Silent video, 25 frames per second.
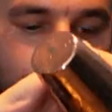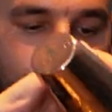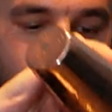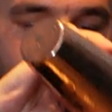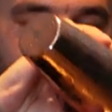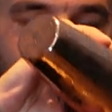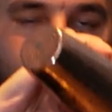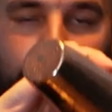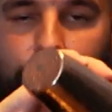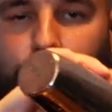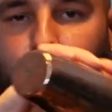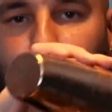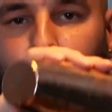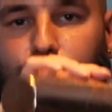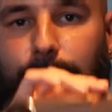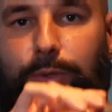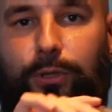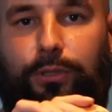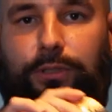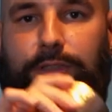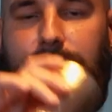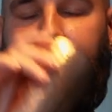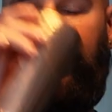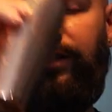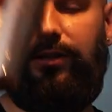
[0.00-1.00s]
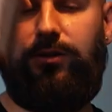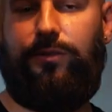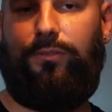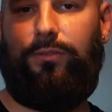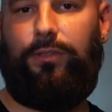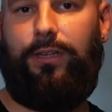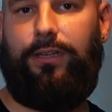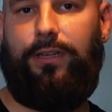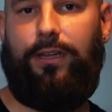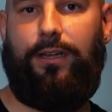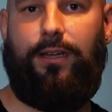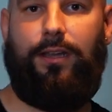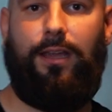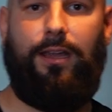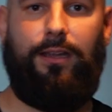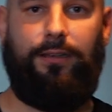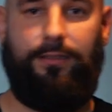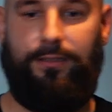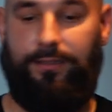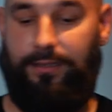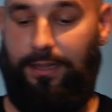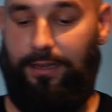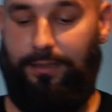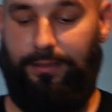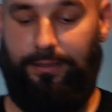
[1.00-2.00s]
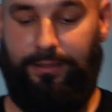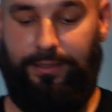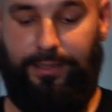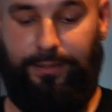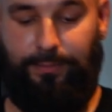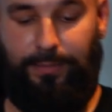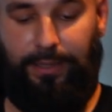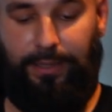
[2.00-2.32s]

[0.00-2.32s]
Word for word: Und laut Bond trinkst du danach gar nichts anderes